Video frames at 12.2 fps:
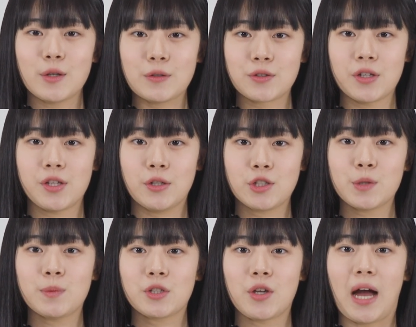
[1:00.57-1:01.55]
우선
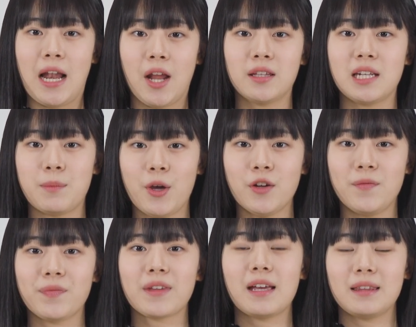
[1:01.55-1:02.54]
연주부터
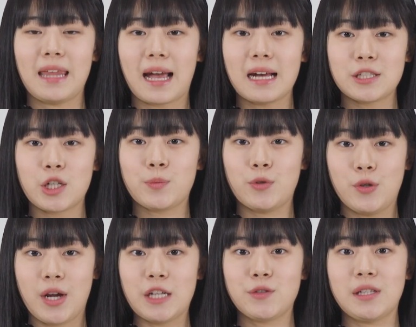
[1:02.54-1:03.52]
알려드리면 4가지로
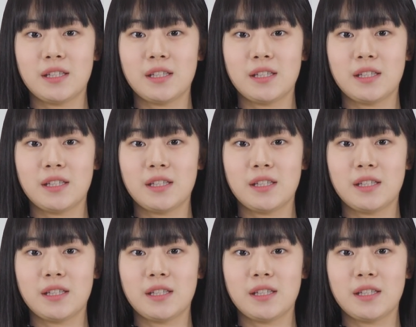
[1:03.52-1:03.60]
분류할 수